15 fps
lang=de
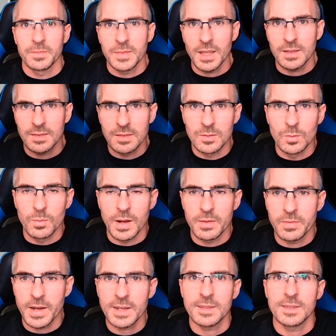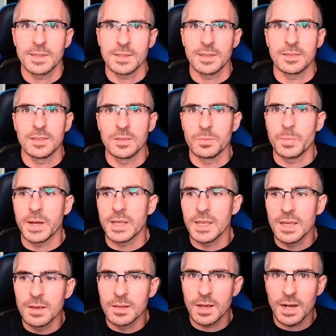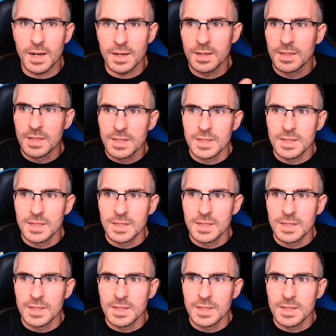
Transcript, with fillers: Das ist nun mal Fakt. Das ist bei jeder